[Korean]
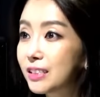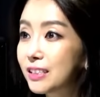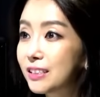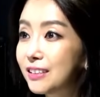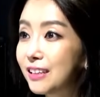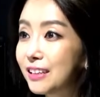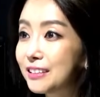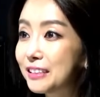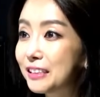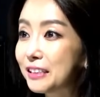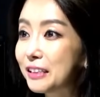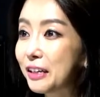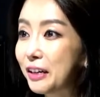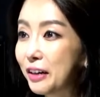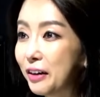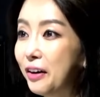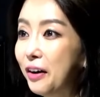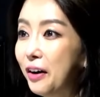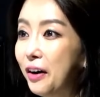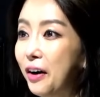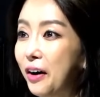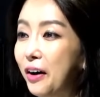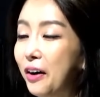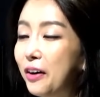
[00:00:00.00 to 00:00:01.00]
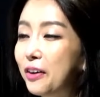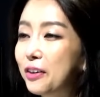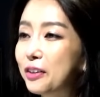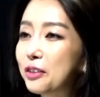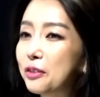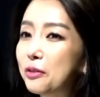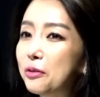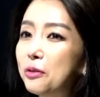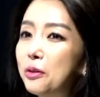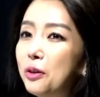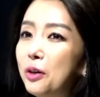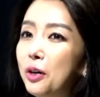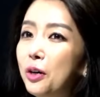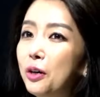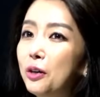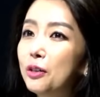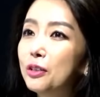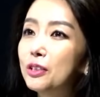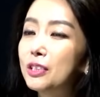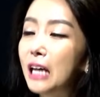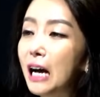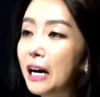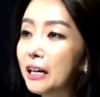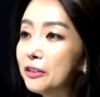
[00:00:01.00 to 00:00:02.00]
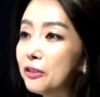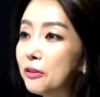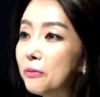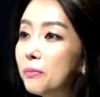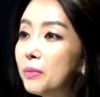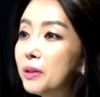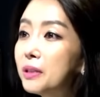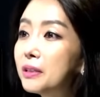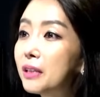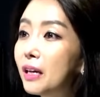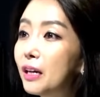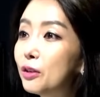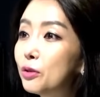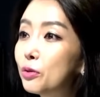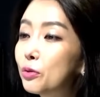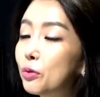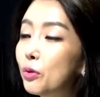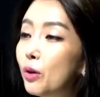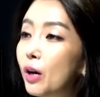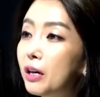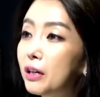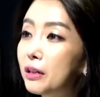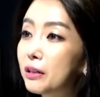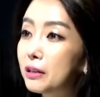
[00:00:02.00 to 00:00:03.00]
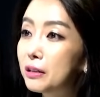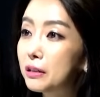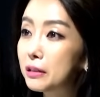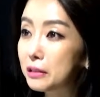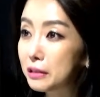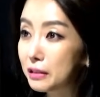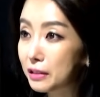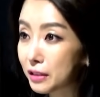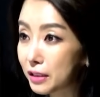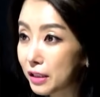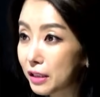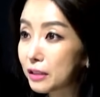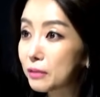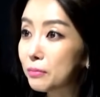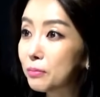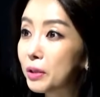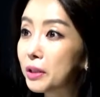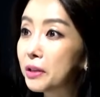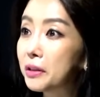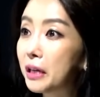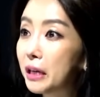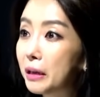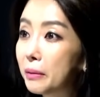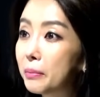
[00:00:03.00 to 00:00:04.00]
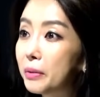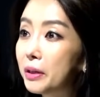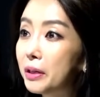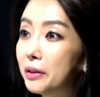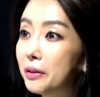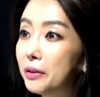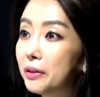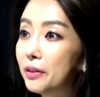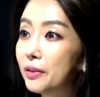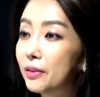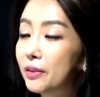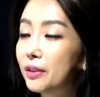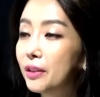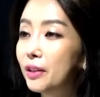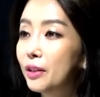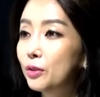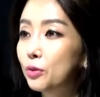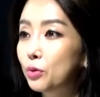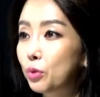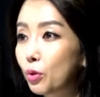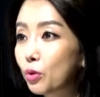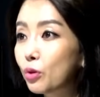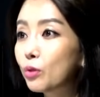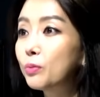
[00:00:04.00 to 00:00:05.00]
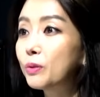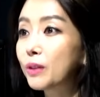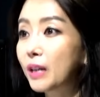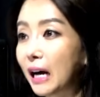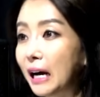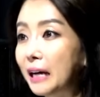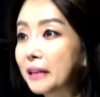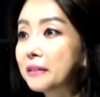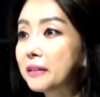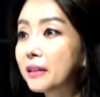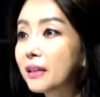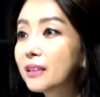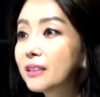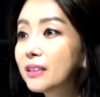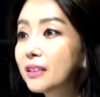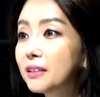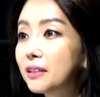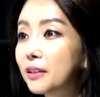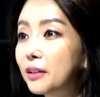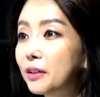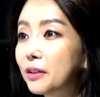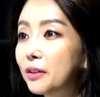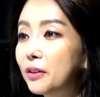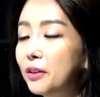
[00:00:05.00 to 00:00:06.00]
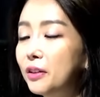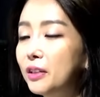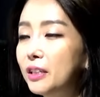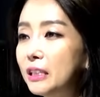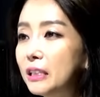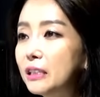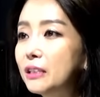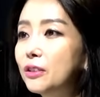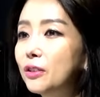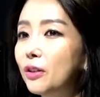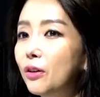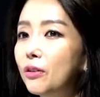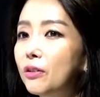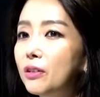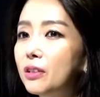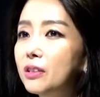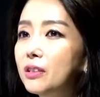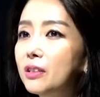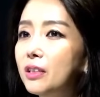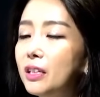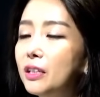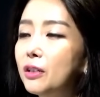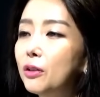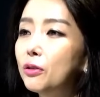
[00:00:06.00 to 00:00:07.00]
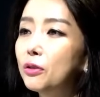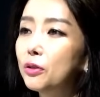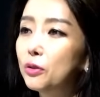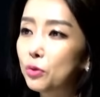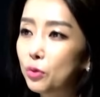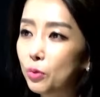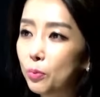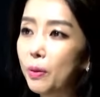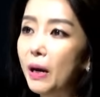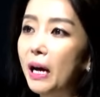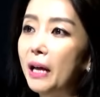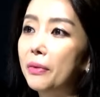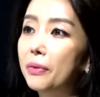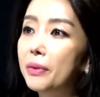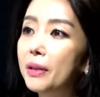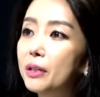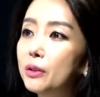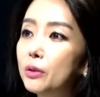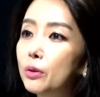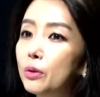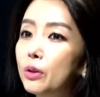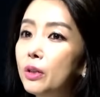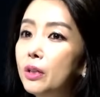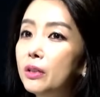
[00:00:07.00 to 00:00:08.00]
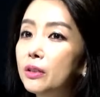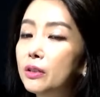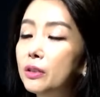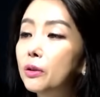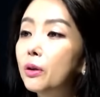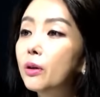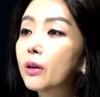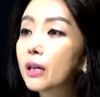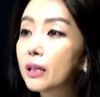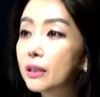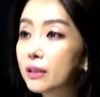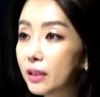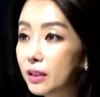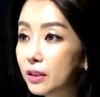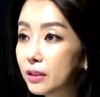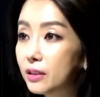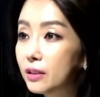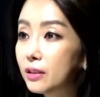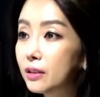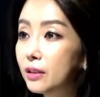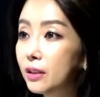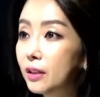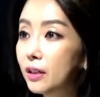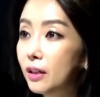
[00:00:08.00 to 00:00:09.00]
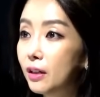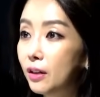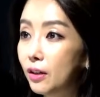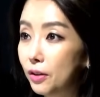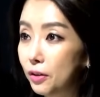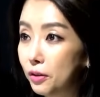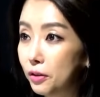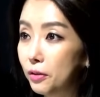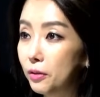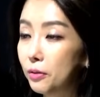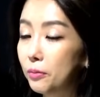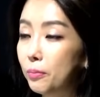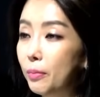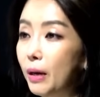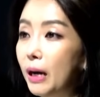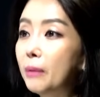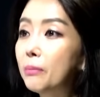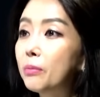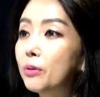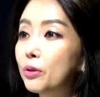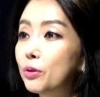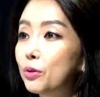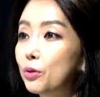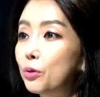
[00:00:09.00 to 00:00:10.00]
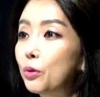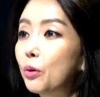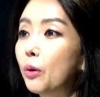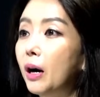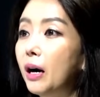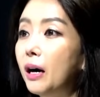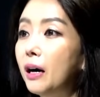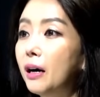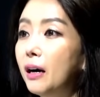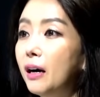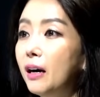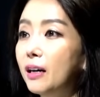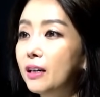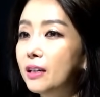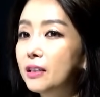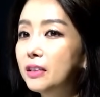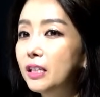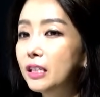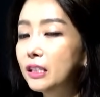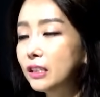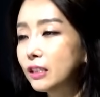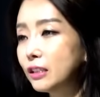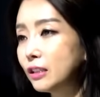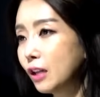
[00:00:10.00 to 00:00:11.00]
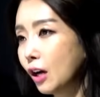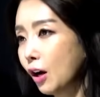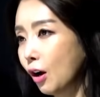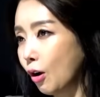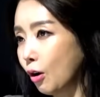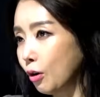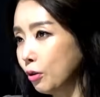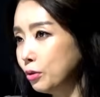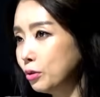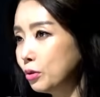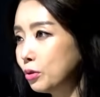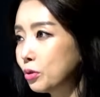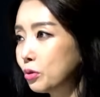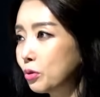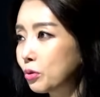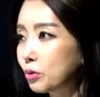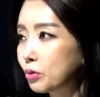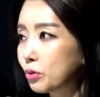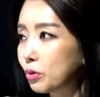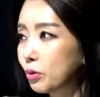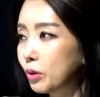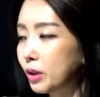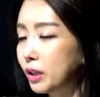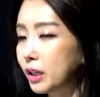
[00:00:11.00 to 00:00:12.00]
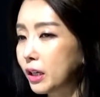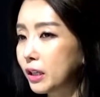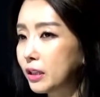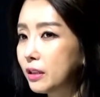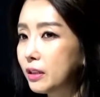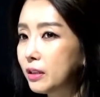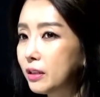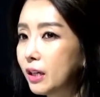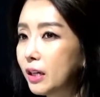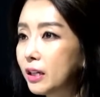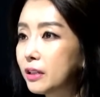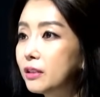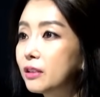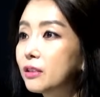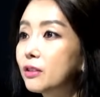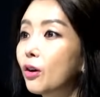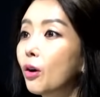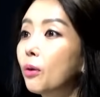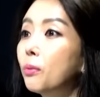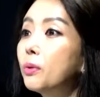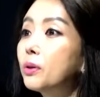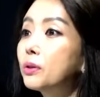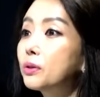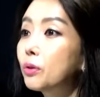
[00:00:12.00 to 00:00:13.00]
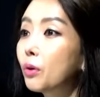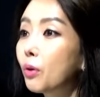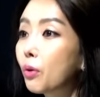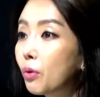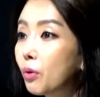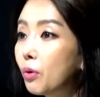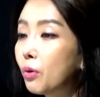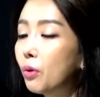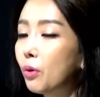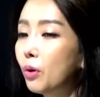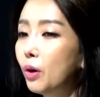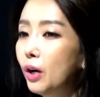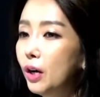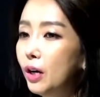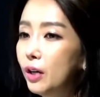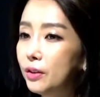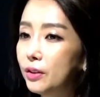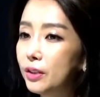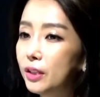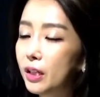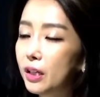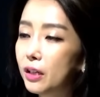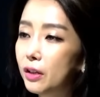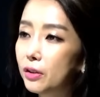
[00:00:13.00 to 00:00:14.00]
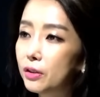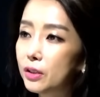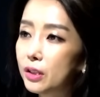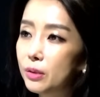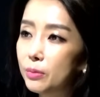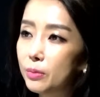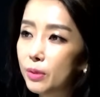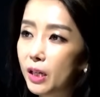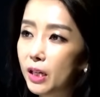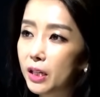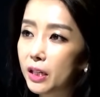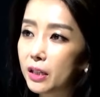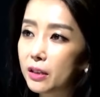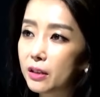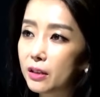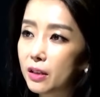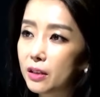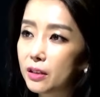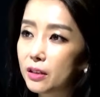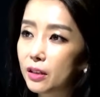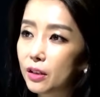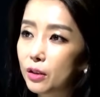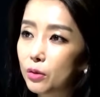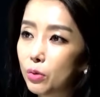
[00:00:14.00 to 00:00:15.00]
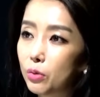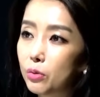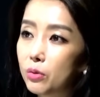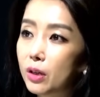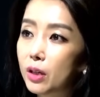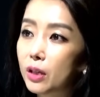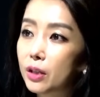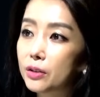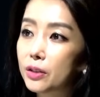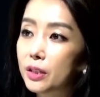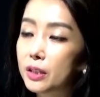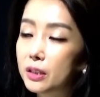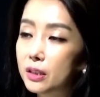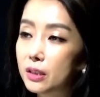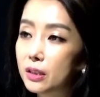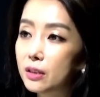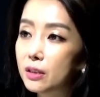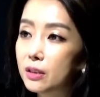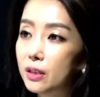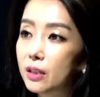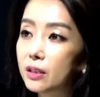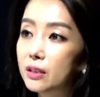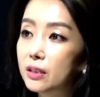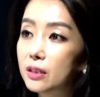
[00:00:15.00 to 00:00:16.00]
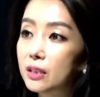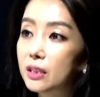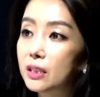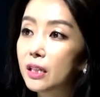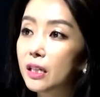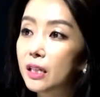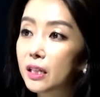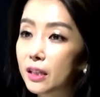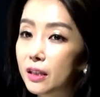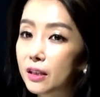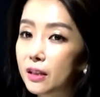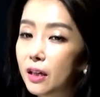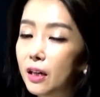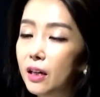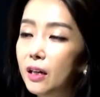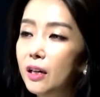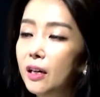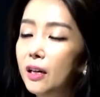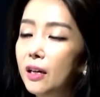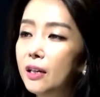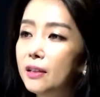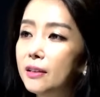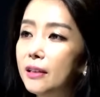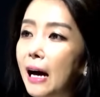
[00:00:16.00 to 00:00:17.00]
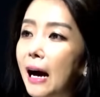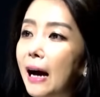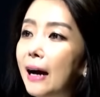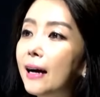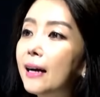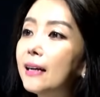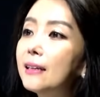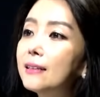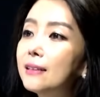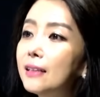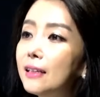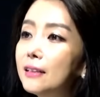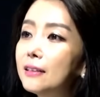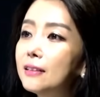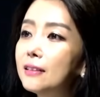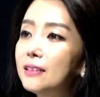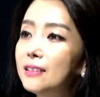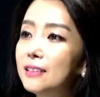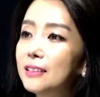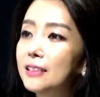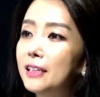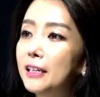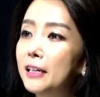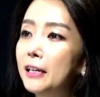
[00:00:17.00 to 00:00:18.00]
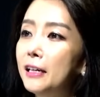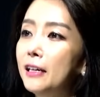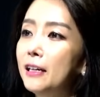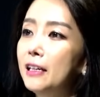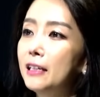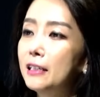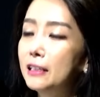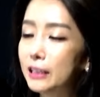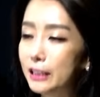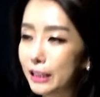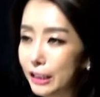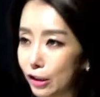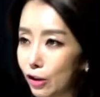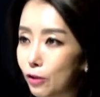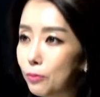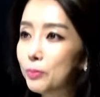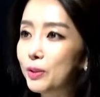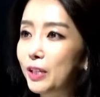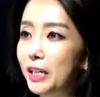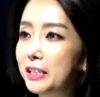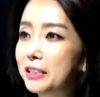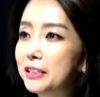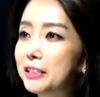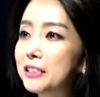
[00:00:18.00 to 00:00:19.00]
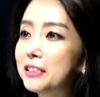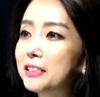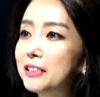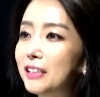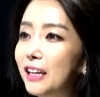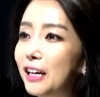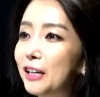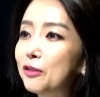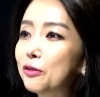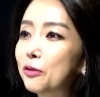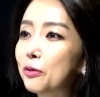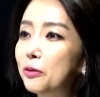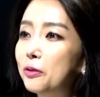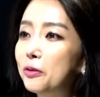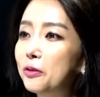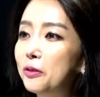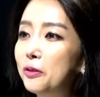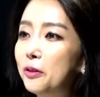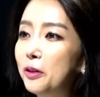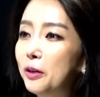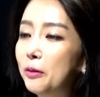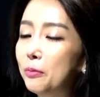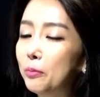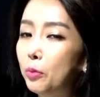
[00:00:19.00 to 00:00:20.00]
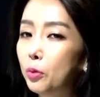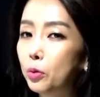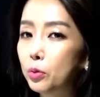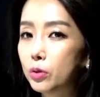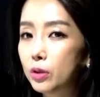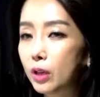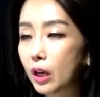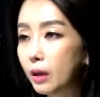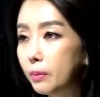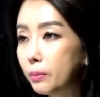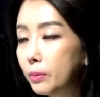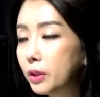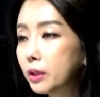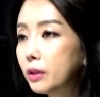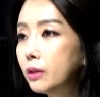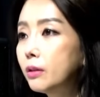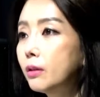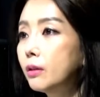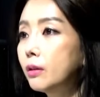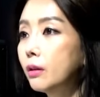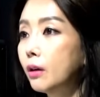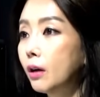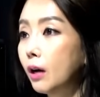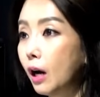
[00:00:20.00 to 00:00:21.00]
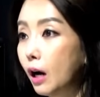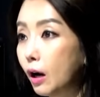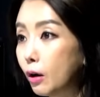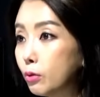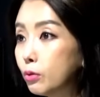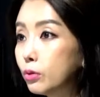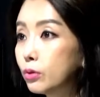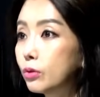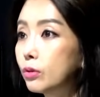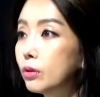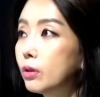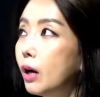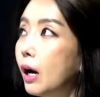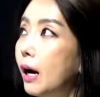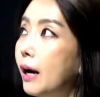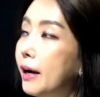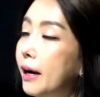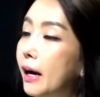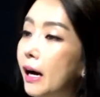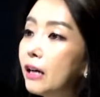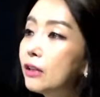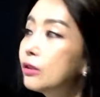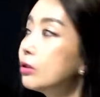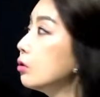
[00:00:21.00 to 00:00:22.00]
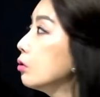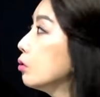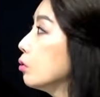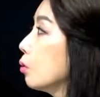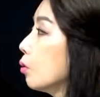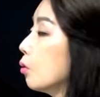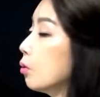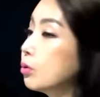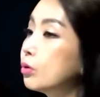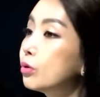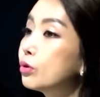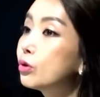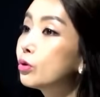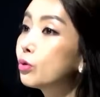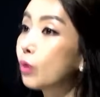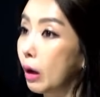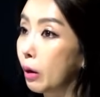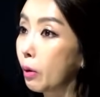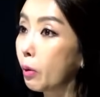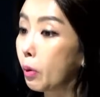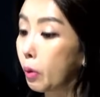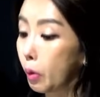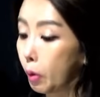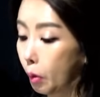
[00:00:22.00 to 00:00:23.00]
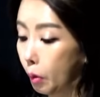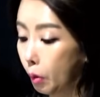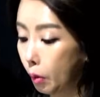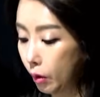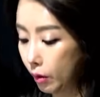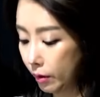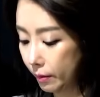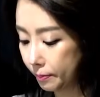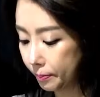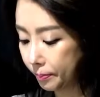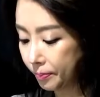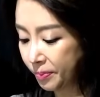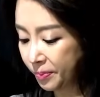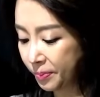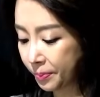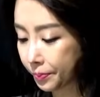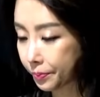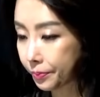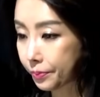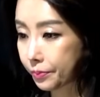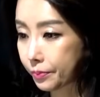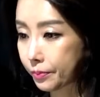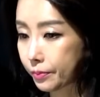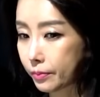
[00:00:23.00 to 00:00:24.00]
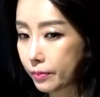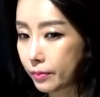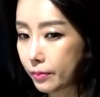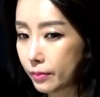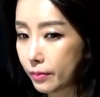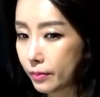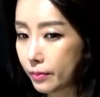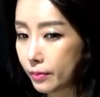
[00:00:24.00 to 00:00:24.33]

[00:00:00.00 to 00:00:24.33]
하면 웬만하면 나오는 거지. 어, 그리고 4년만 다니고 학자금만 내면 졸업을 가능하잖아요. 음. 일정. 근데 이거는 좀 반대죠. 들어갈 때는 어, 마음껏 들어와. 그 대신 어느 정도의 카트라인을 넘어서고 음. 네가 열심히 하겠다는 게 통과가 됐을 때 승인하겠다. 나갈 때는 이제 C급 잔치를 하죠. 음. 못하면 아웃. 아예 학년도 오르지도 않고. 그러면 이제 이제